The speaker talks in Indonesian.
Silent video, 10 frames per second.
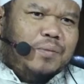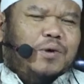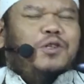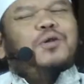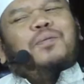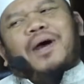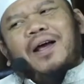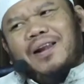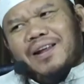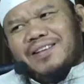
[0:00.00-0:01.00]
Masih
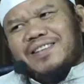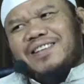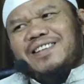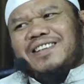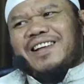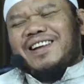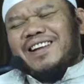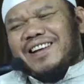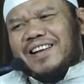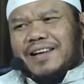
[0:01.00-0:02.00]
panas di
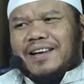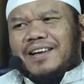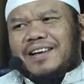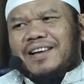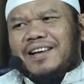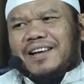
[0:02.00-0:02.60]
sana ya.